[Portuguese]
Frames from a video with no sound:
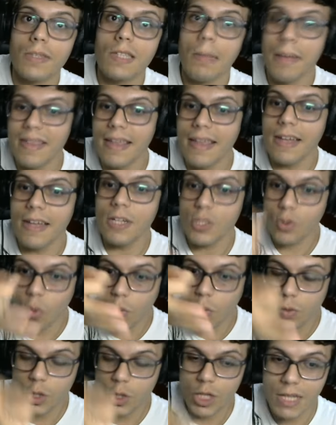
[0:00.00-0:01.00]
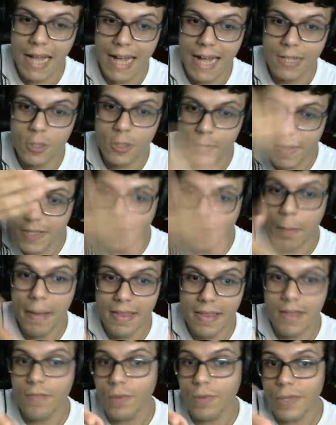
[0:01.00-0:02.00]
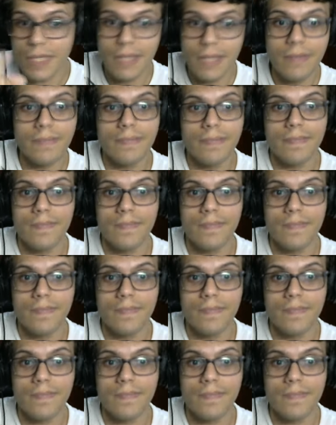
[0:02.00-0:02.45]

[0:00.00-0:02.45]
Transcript: Você quer manter eles congelados para eles não baterem em você.